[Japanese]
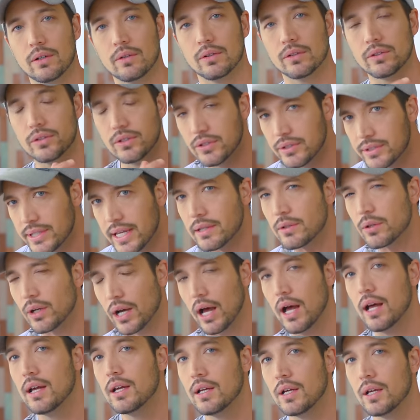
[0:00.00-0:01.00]
この偶然と
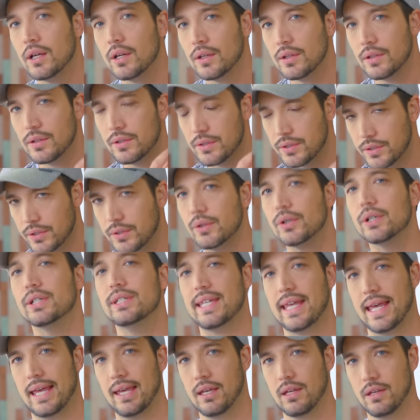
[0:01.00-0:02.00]
かすごい
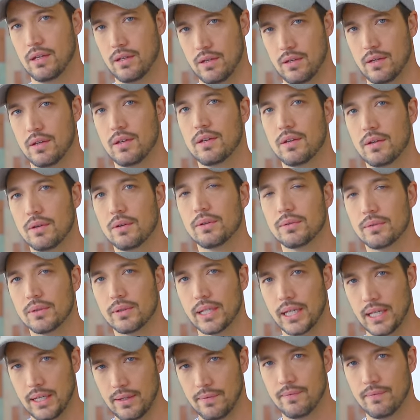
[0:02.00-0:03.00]
ぜ本当に。